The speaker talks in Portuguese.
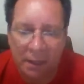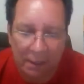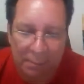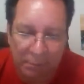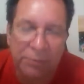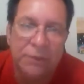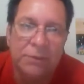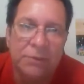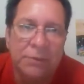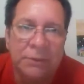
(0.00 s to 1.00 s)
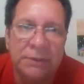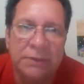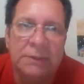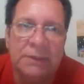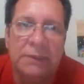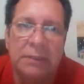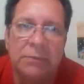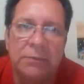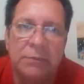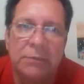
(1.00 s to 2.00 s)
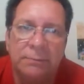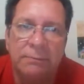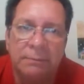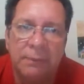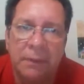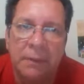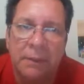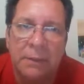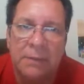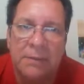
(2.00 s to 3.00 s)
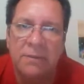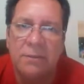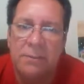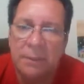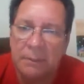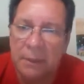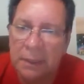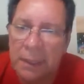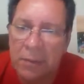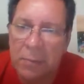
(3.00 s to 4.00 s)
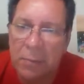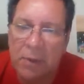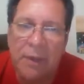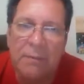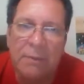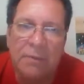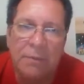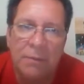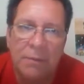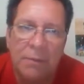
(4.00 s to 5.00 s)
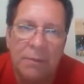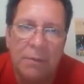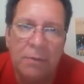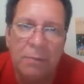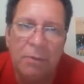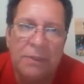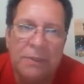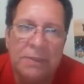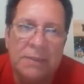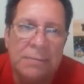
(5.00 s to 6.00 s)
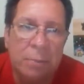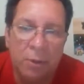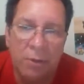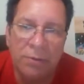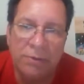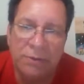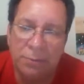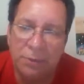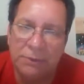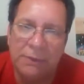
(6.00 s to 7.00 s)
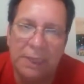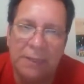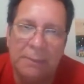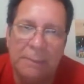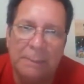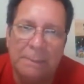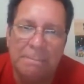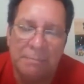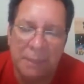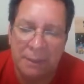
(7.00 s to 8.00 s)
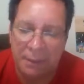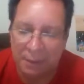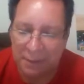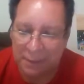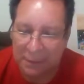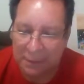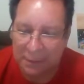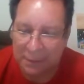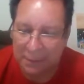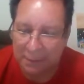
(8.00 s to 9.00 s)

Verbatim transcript: a professores e alunos que se chama Lego Poema ou Poesia em Blocos de Montar. É,